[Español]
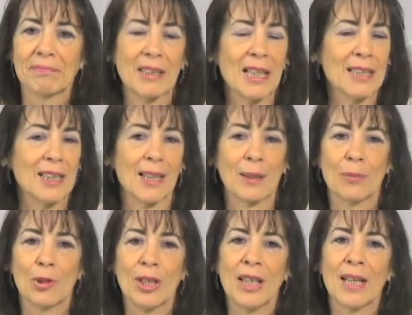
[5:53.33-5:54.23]
las
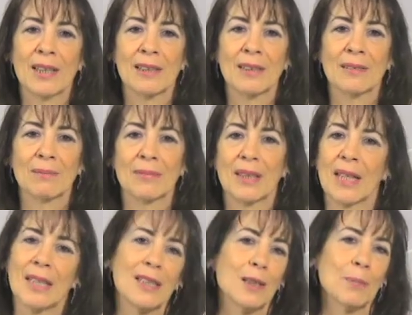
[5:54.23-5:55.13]
hegemonías,
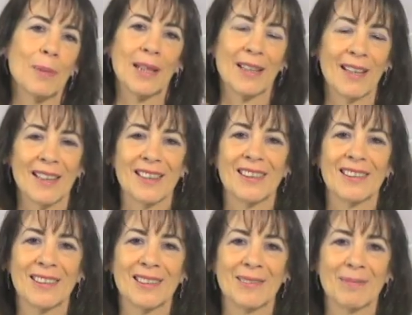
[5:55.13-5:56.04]
las
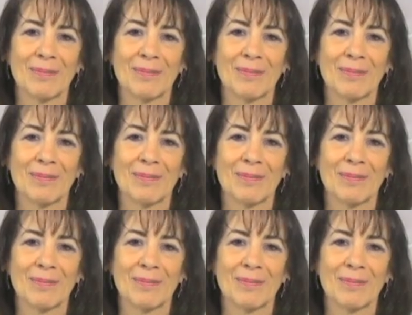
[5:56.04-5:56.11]
disparidades.